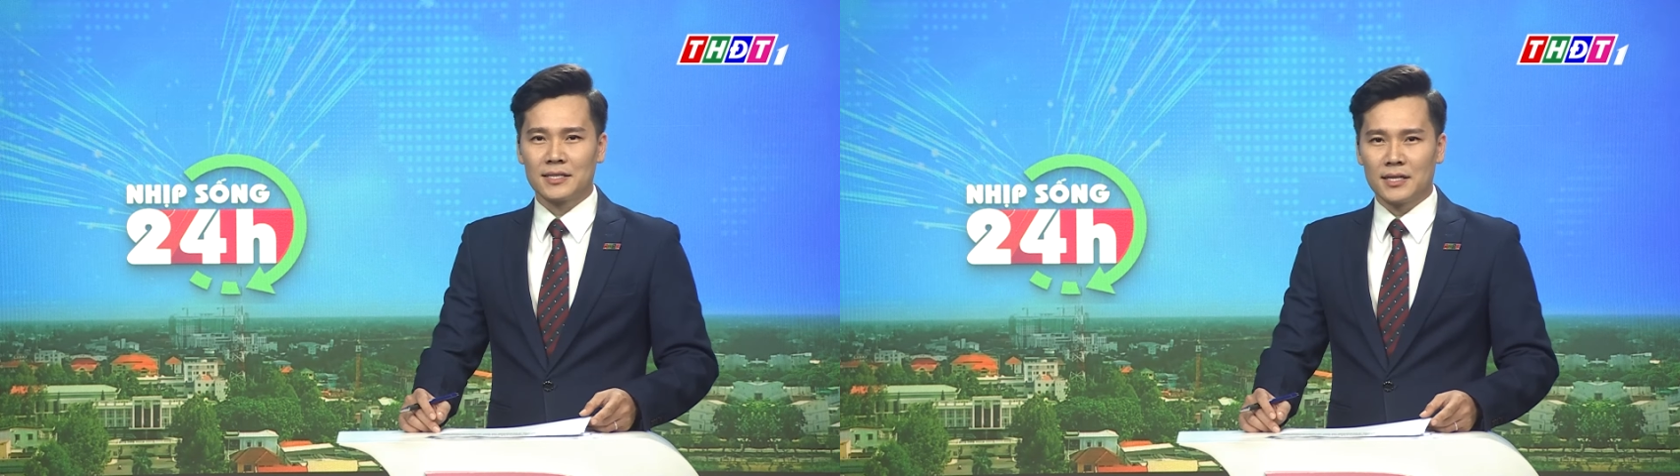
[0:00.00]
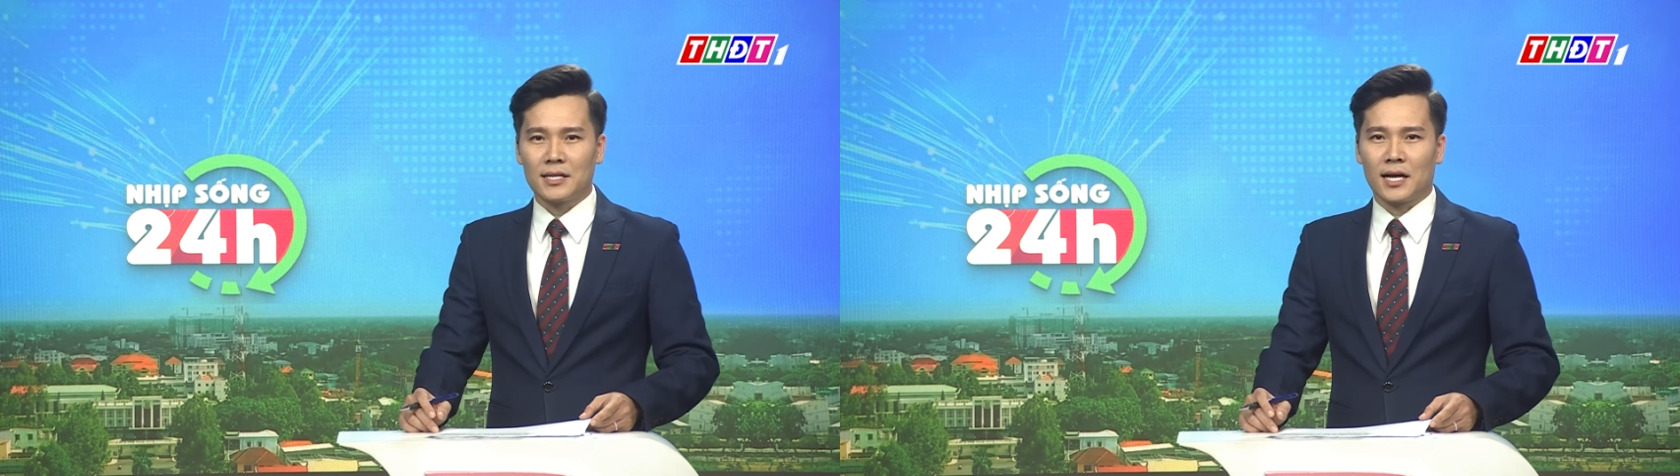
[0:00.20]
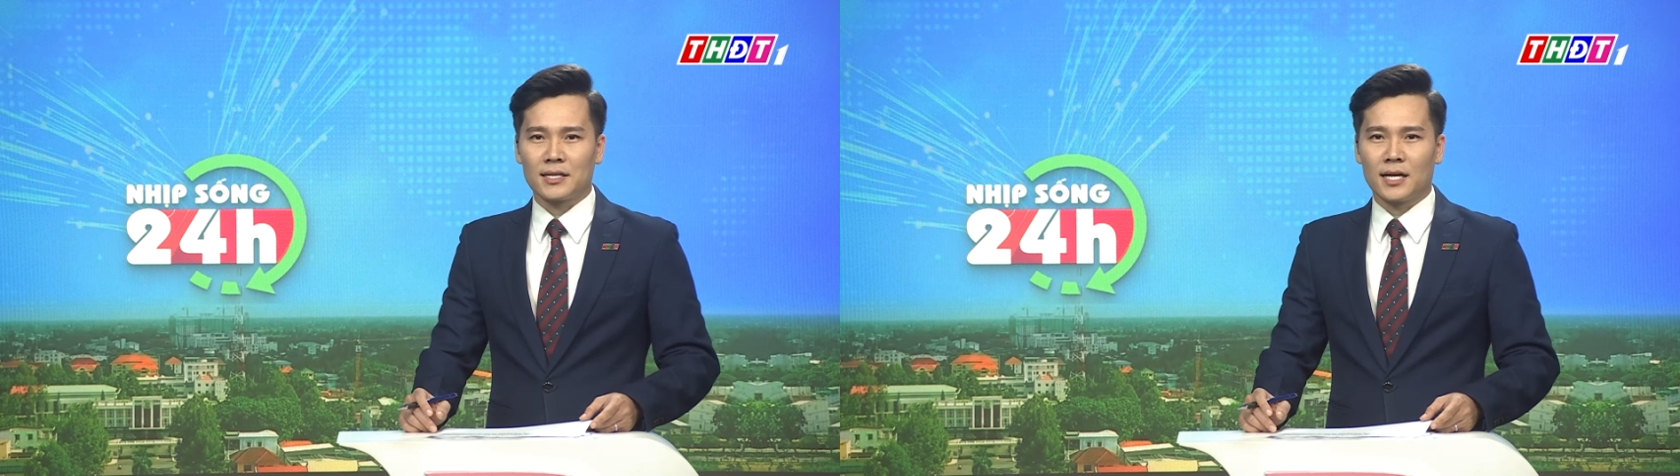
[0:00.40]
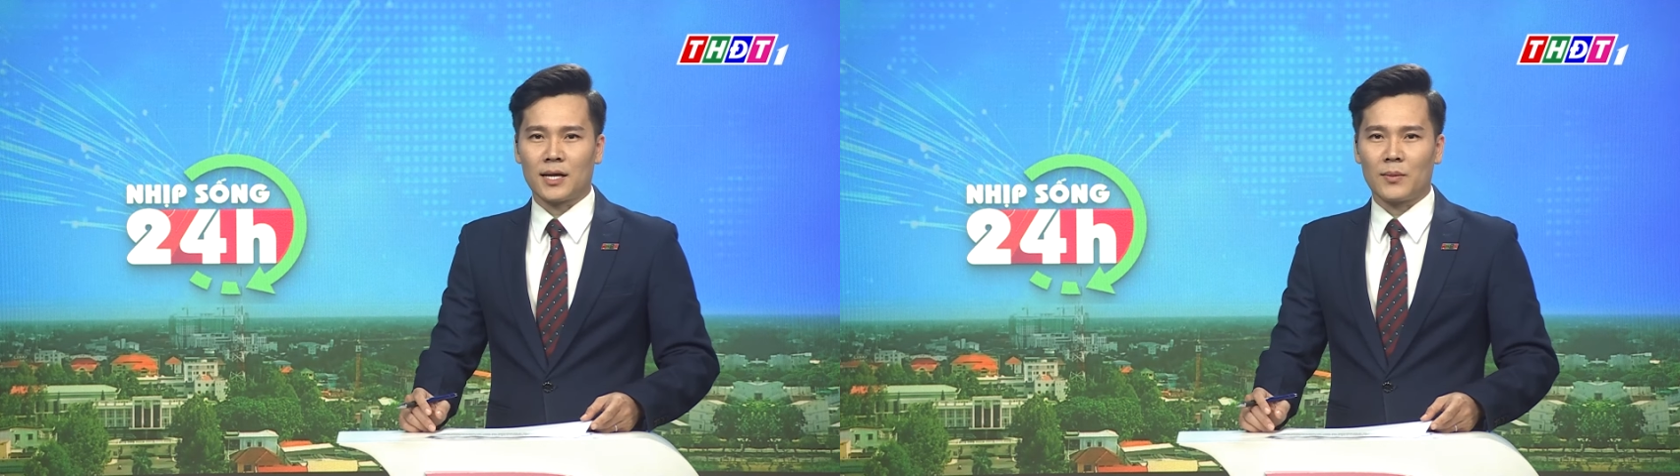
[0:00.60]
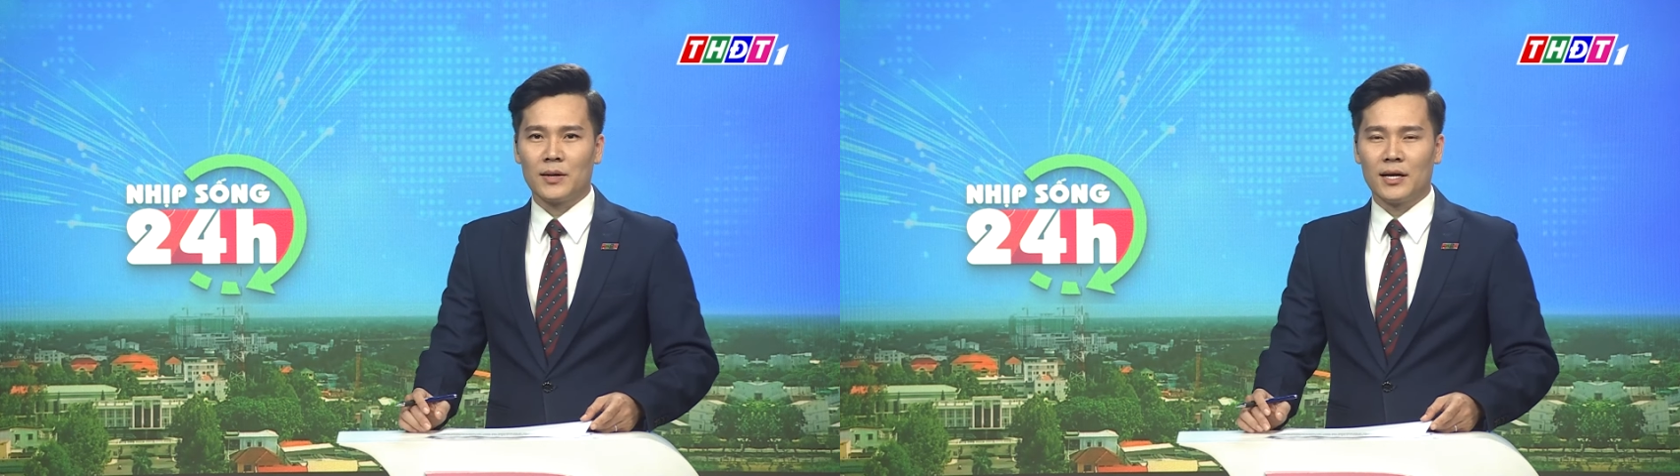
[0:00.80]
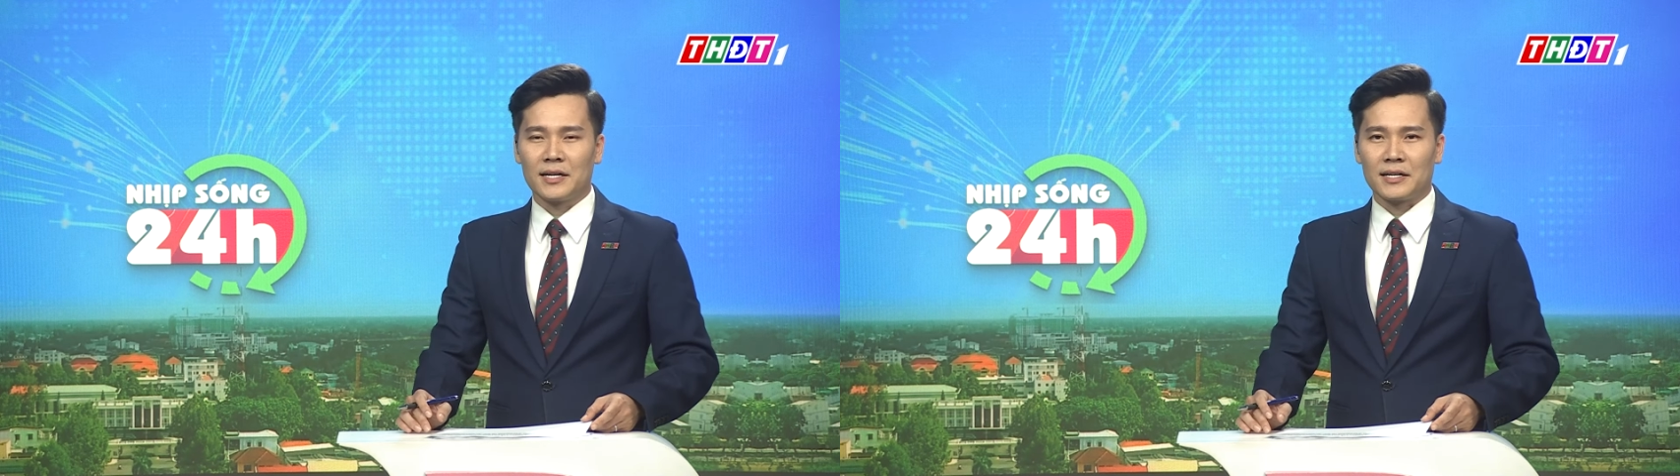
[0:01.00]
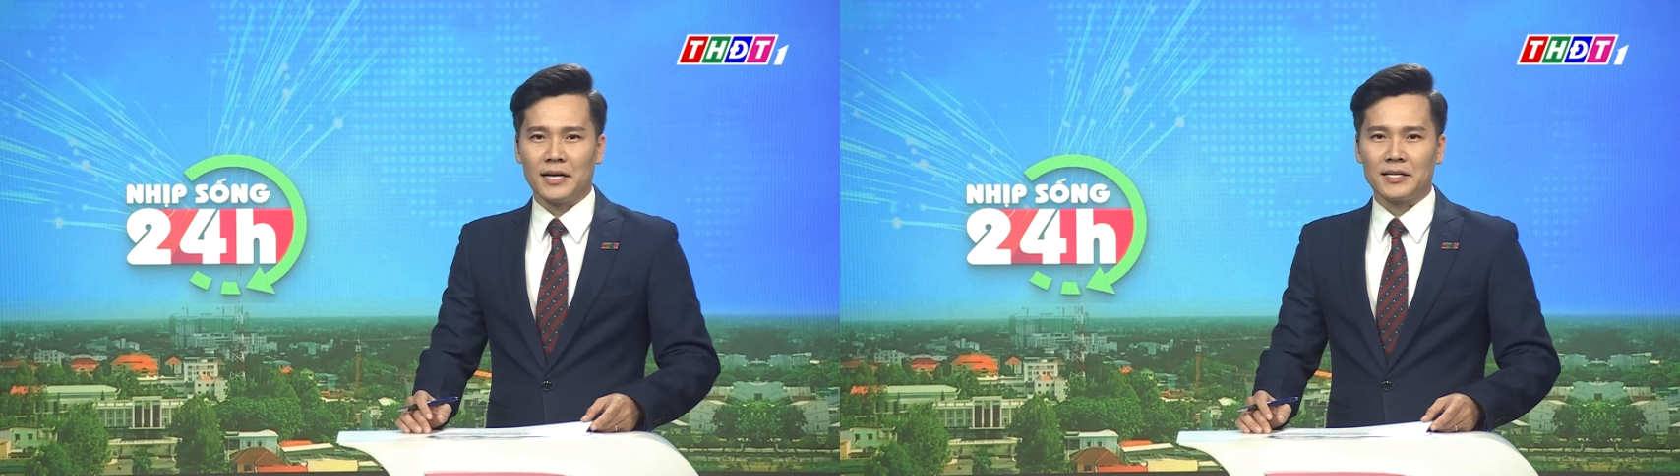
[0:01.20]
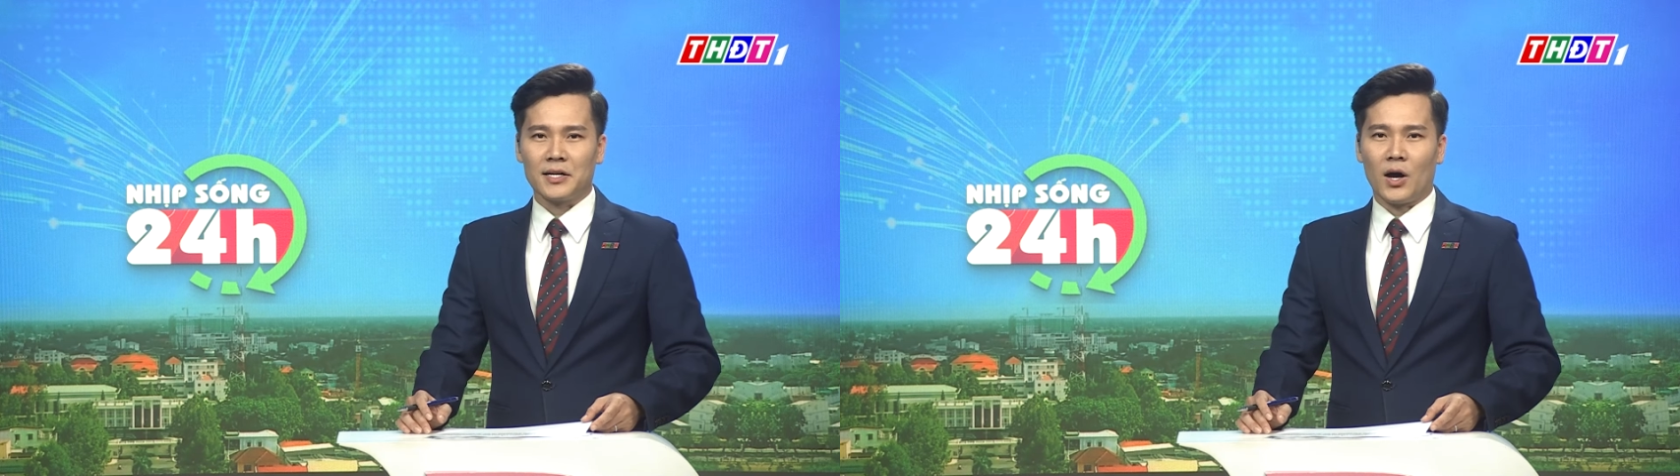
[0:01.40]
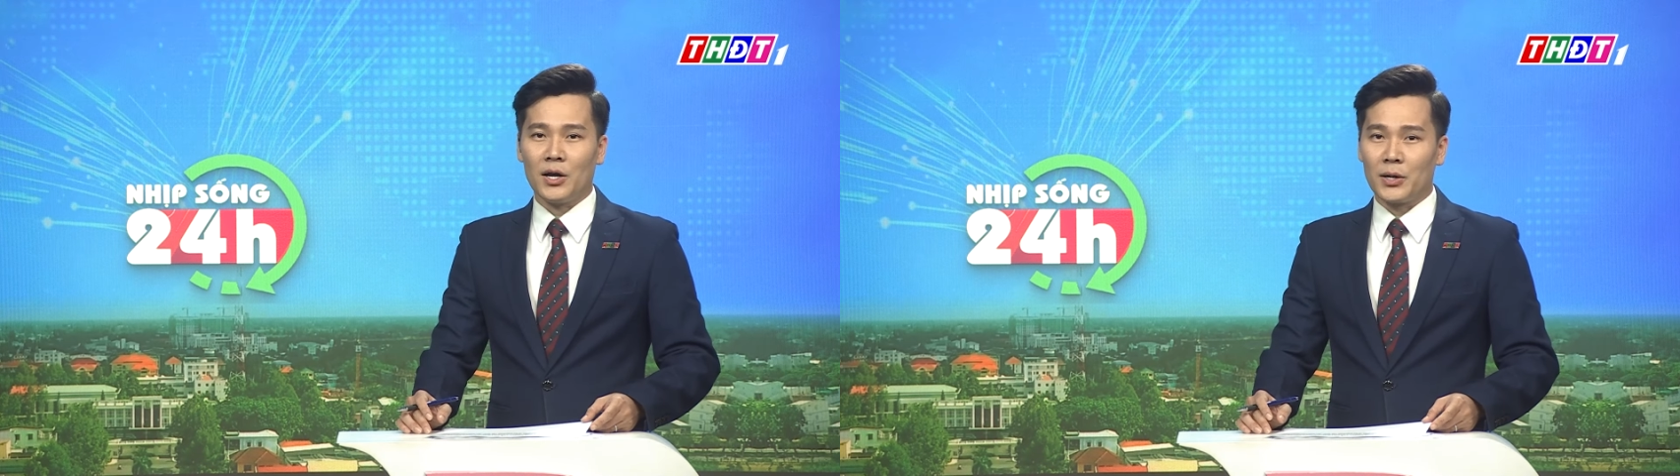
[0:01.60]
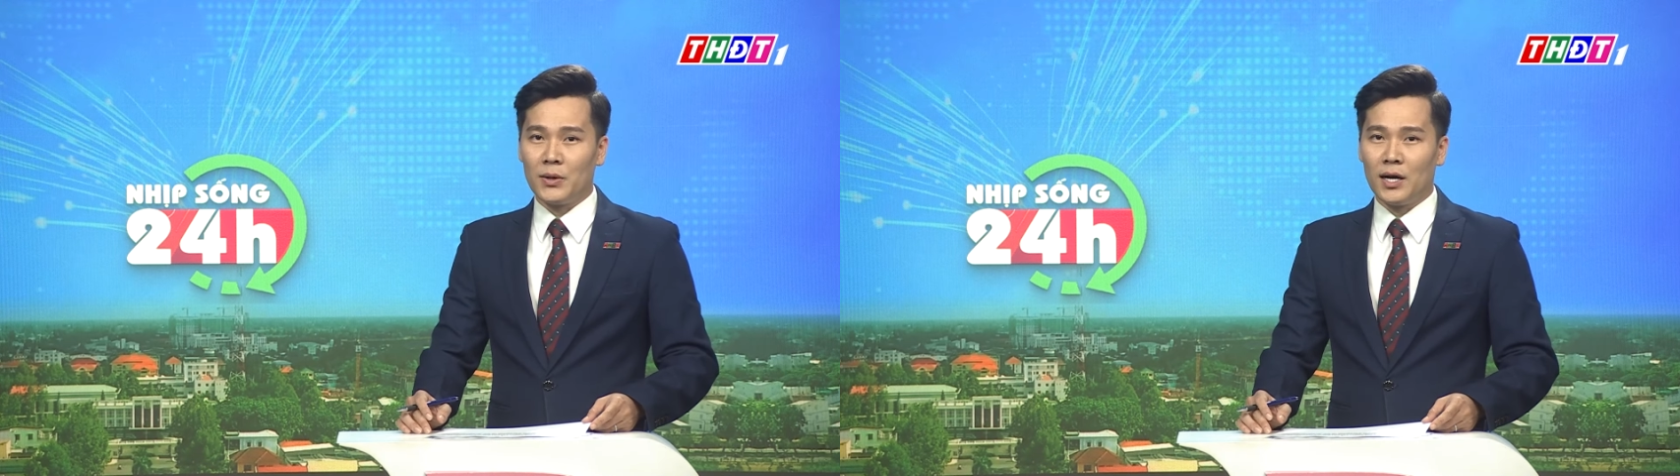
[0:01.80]
tinh thần dân tộc để từ
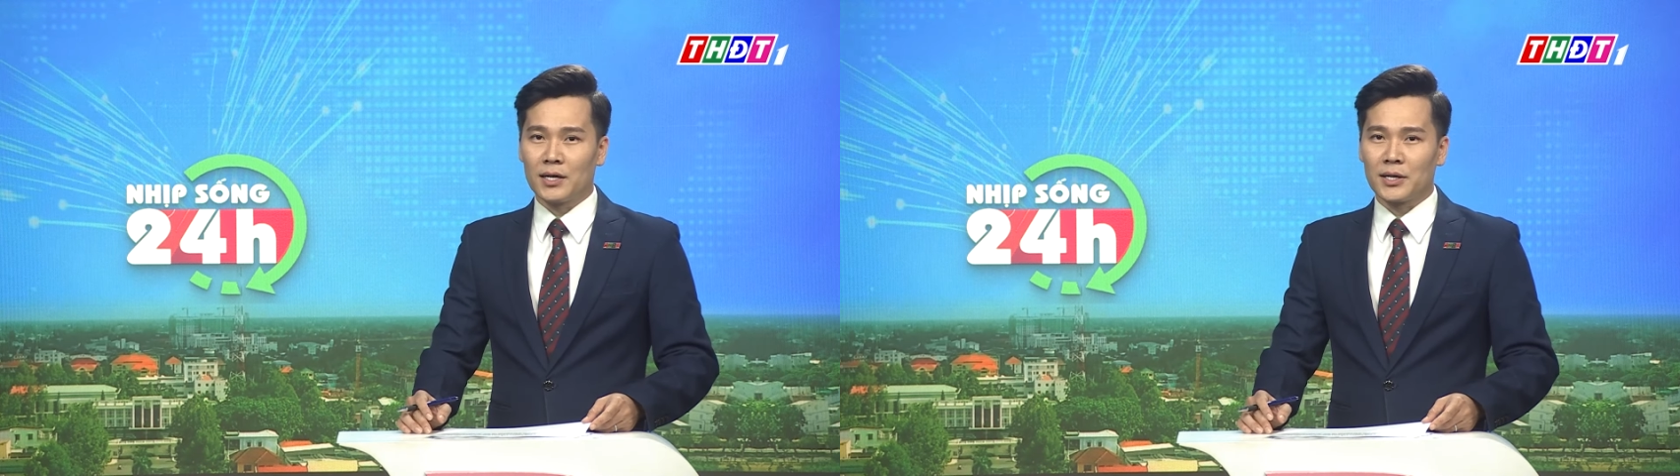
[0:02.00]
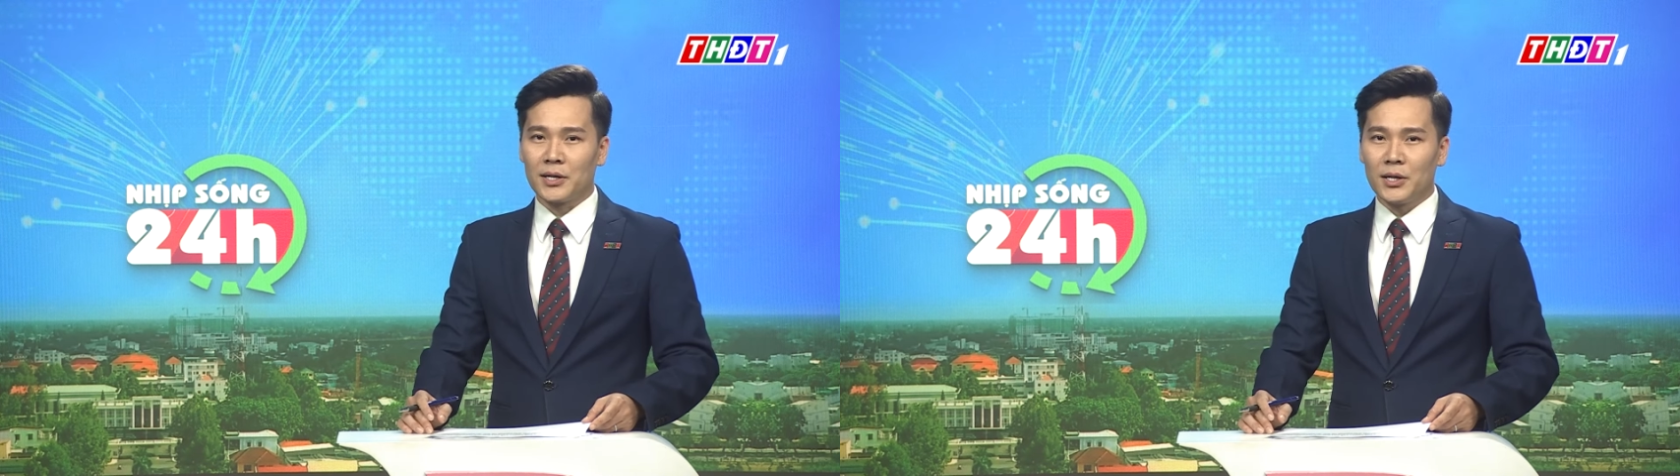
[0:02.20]
đó hiểu hơn,